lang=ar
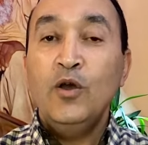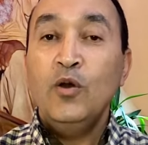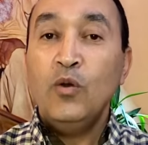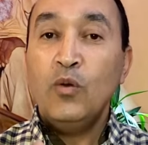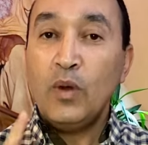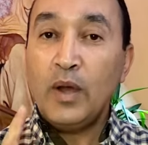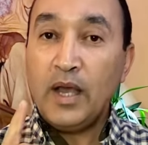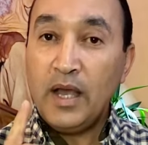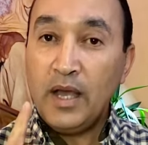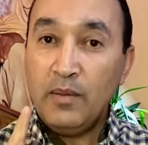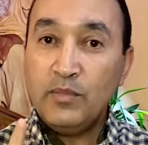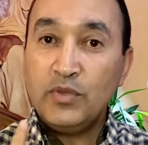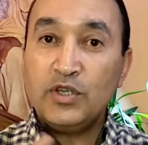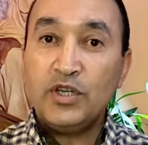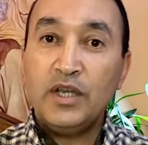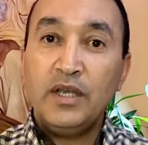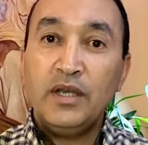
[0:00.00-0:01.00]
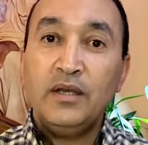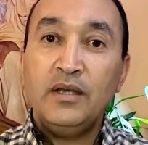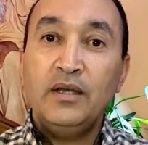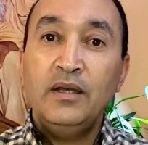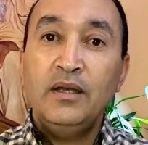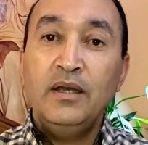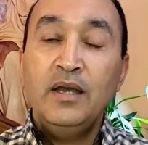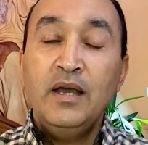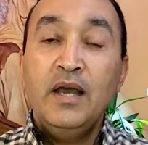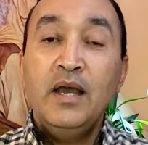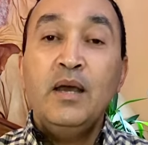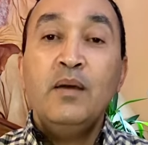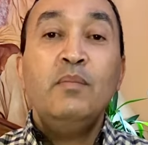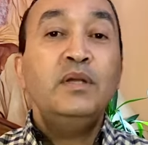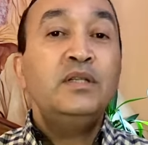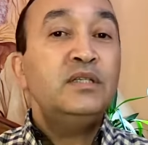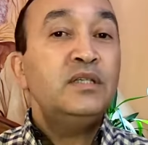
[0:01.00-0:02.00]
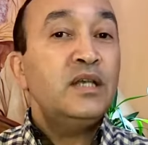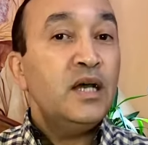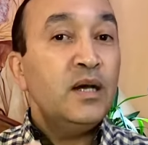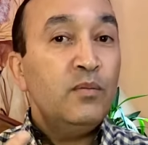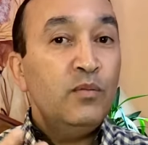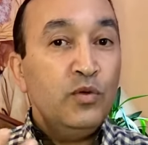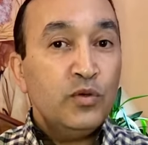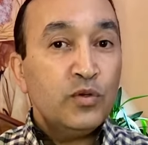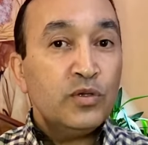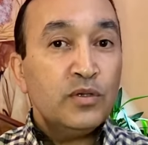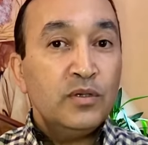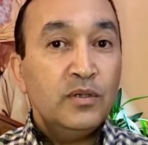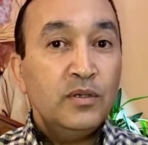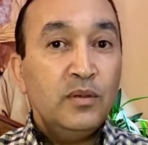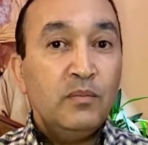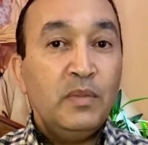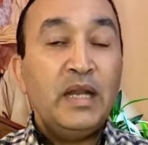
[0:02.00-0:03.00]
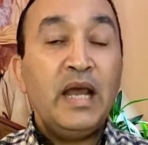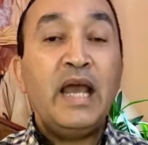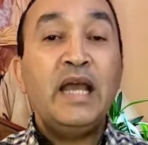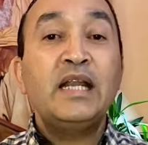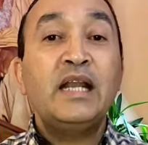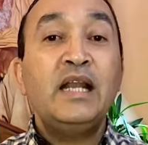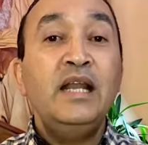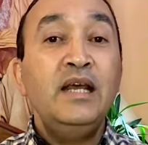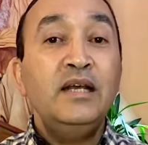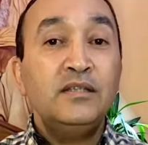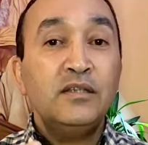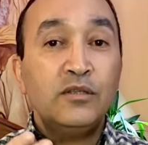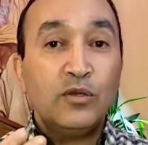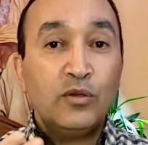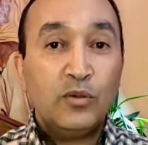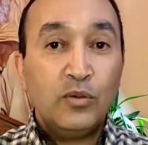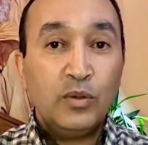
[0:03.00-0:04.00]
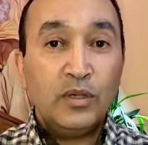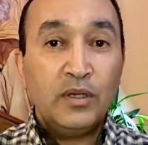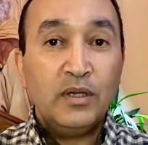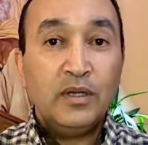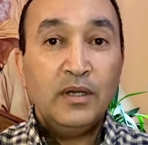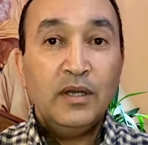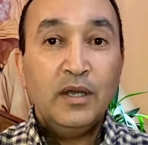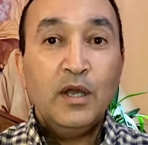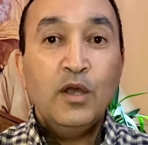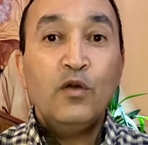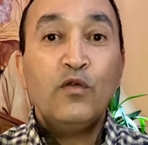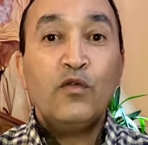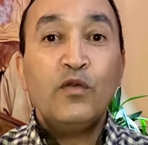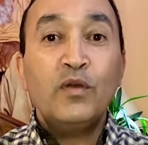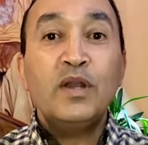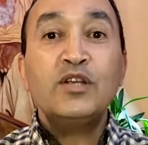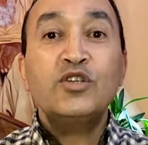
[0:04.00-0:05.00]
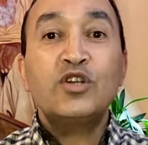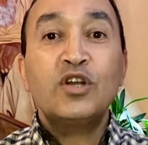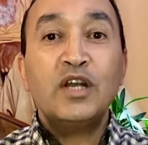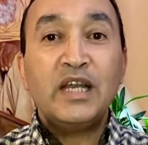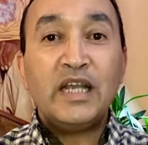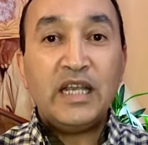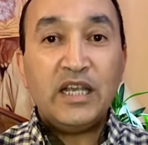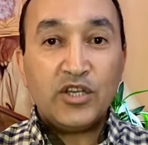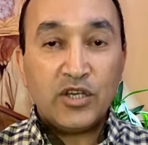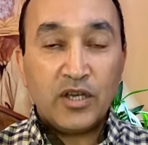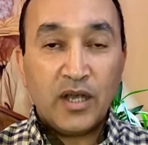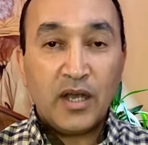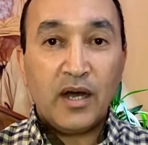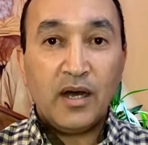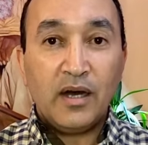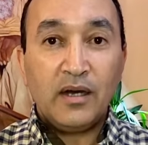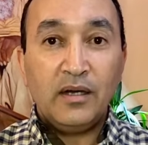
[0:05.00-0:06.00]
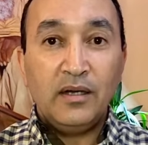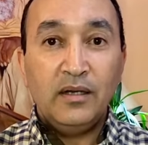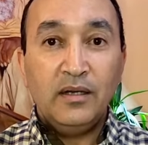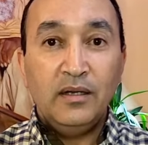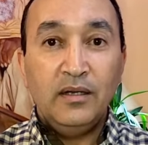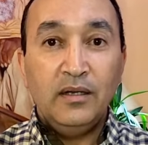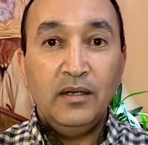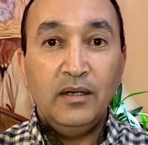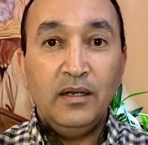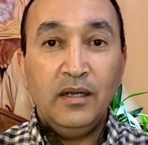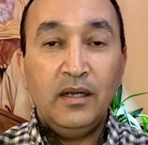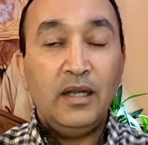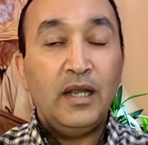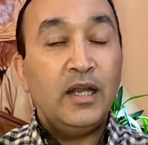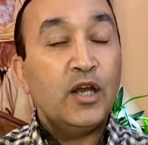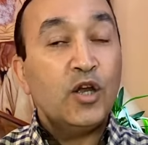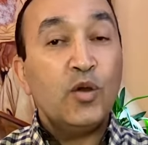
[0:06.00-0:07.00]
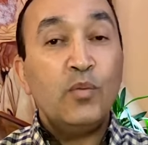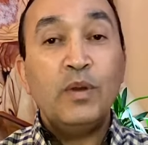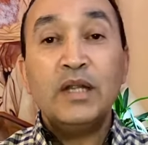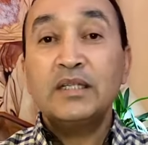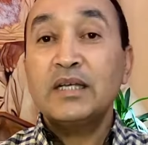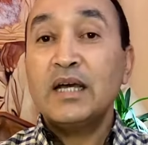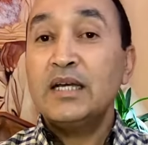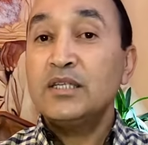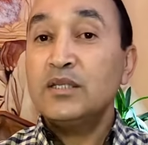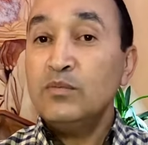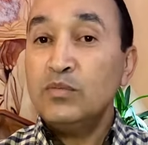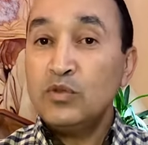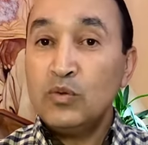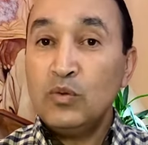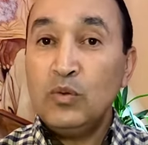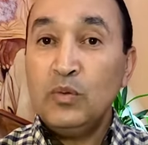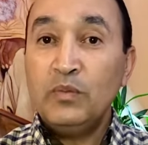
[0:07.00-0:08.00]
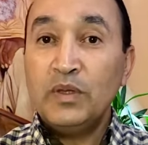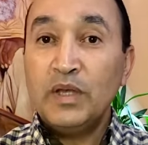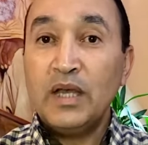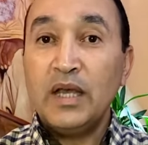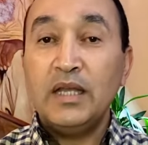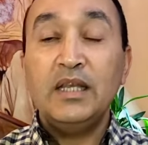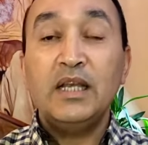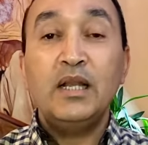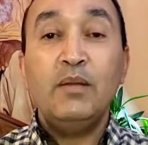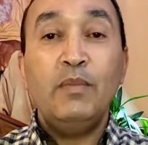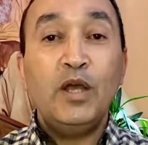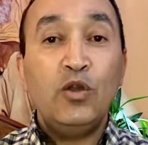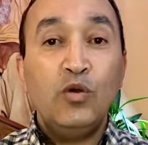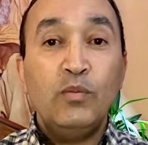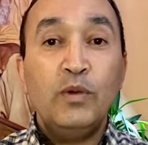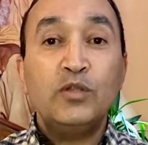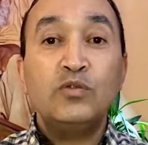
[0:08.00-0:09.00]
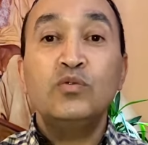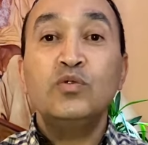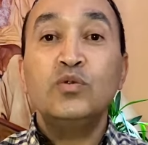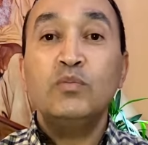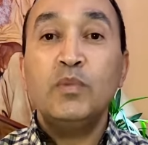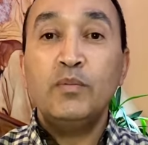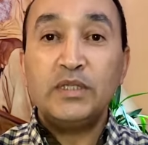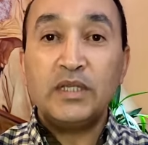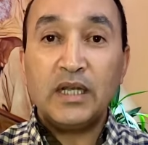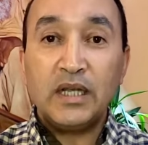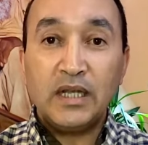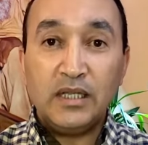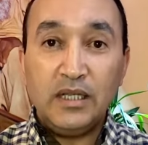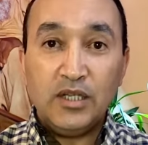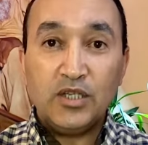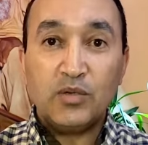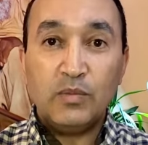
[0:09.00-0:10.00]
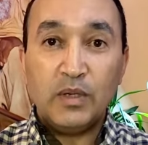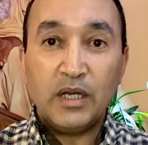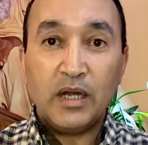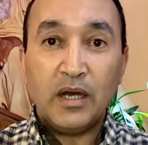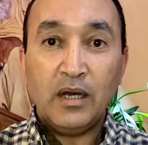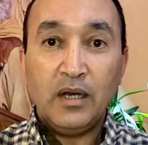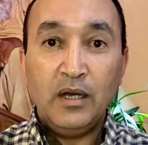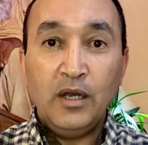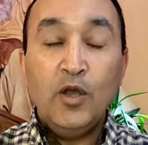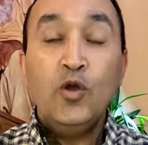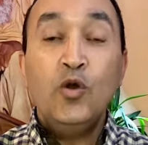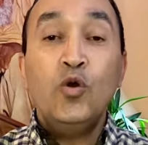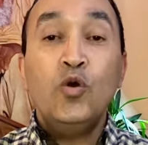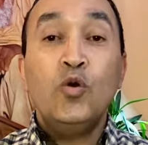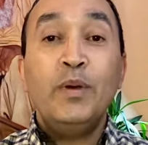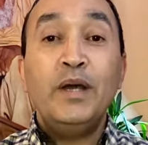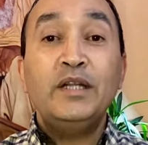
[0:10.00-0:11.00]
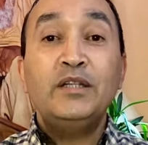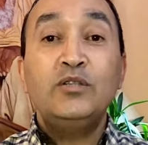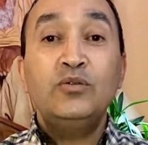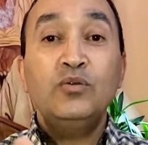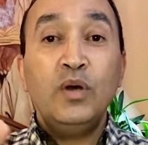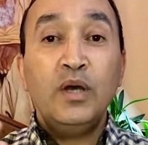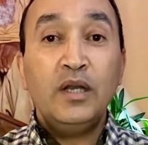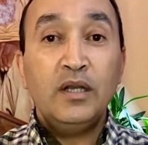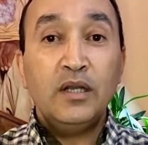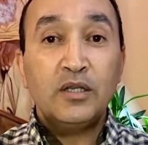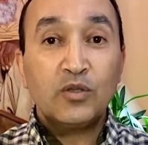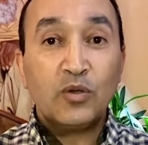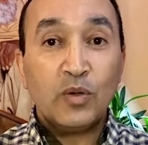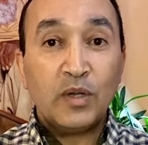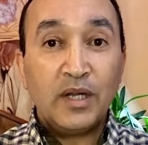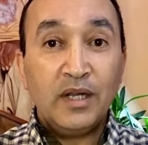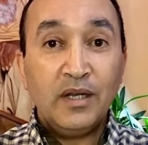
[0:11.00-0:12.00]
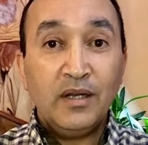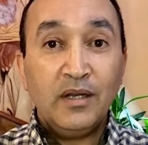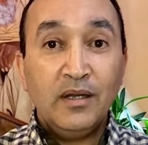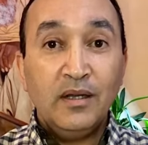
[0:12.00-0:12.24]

واهم شيء ما تساهموش من حيث لا تدرون في نشر الاشاعه لانكم الا تقاسمتوا هذيك المعلومه وانتم متاكدينش منها وبعدتوها لناس اخرين